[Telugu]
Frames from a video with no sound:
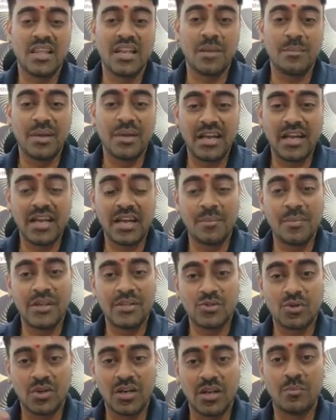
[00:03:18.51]
నా బంగారు
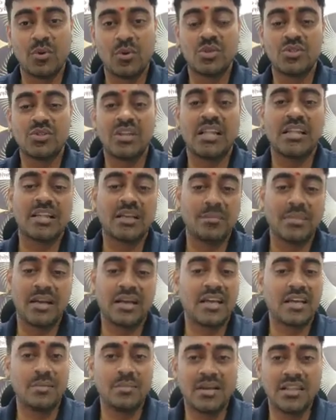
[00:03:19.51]
బిజినెస్ లో డబ్బులు వస్తున్నాయి అందుకే
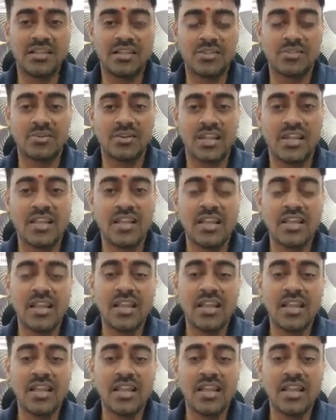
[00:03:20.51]
బంగారం బిజినెస్ చేస్తున్నా